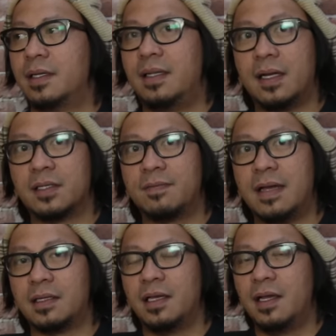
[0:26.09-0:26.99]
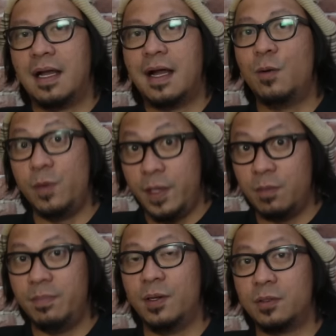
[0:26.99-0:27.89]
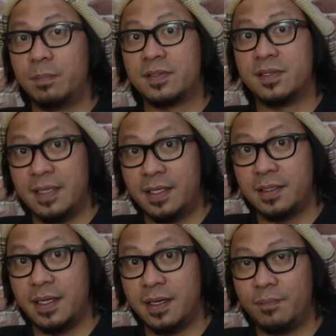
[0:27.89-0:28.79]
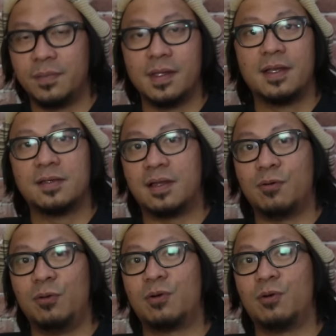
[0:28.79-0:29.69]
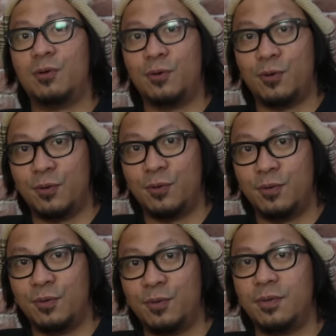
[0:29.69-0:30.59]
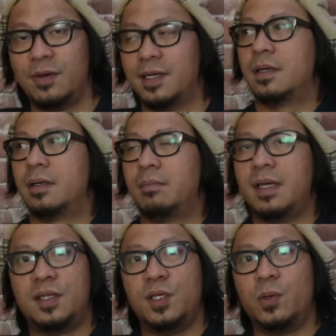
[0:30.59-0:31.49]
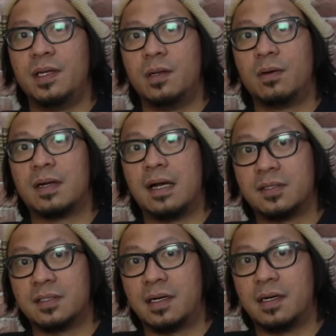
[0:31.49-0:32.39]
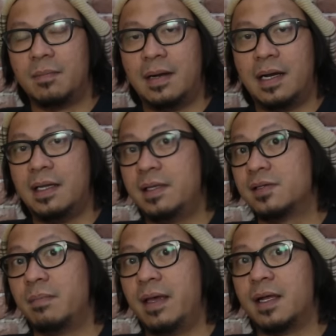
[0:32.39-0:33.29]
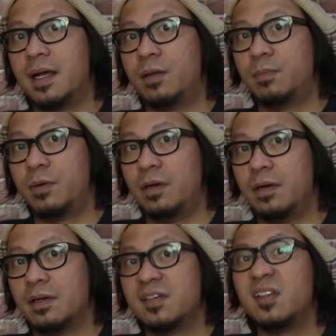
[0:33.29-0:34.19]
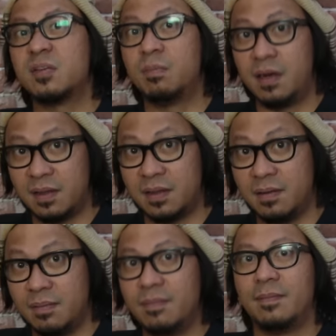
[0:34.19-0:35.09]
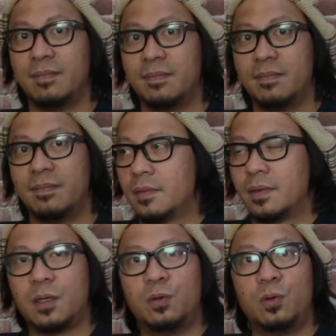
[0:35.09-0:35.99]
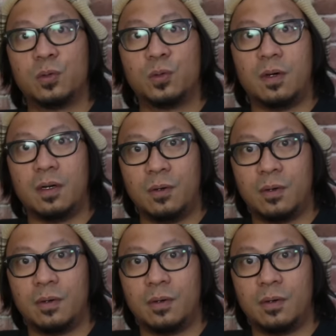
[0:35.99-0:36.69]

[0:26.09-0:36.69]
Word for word: Next fact. Ang huli kong binotong presidente, si Raul Roco. May tiyuhin akong rockstar. Ang pangalan niya si Mike Hanopol since birth. Nagluluto ako